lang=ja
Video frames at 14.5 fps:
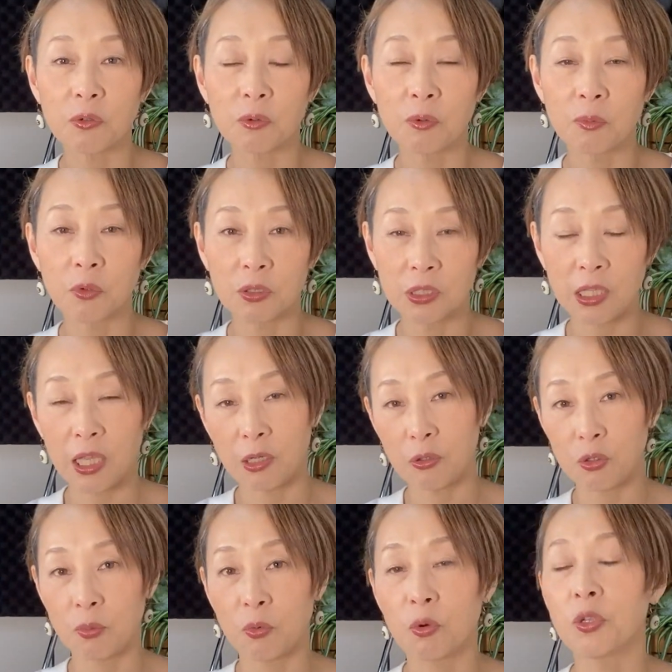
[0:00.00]
思っている
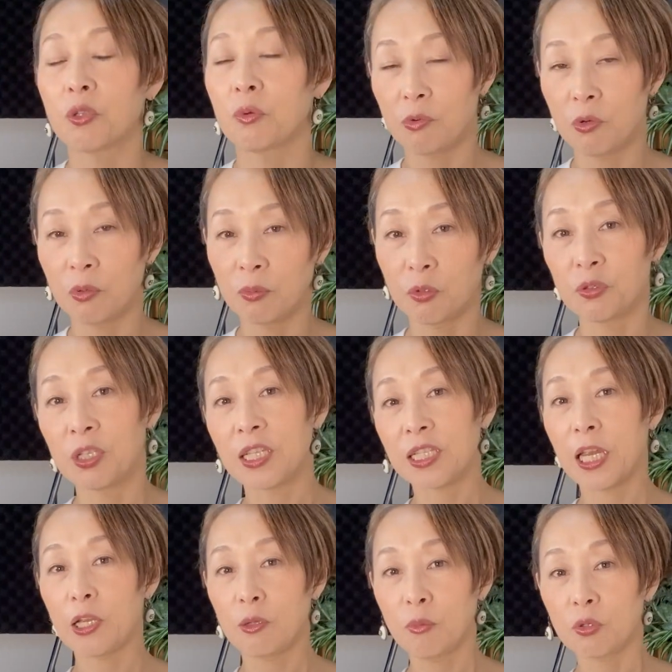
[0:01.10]
人も多いと思うんです
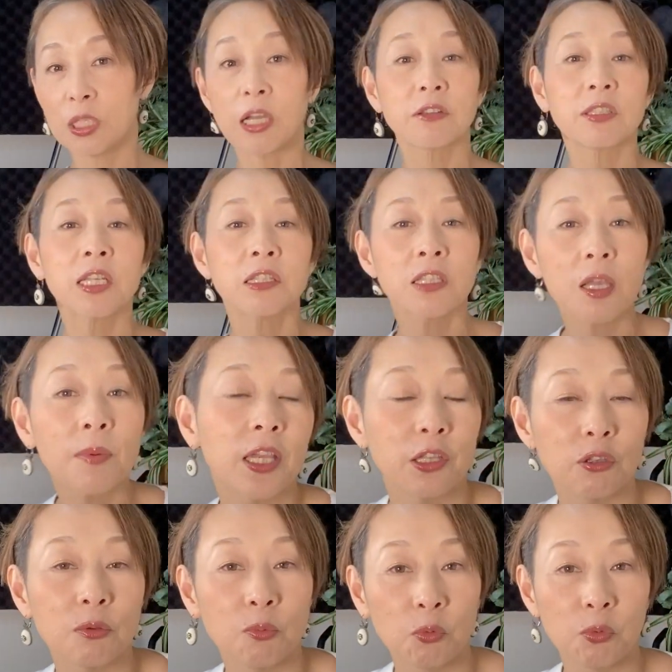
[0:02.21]
けれどもたくさん吸えばいいっ
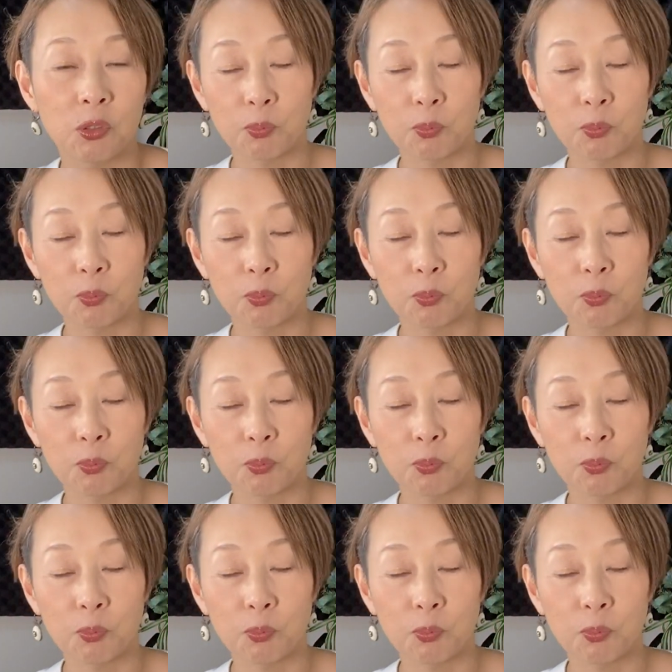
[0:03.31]
ていう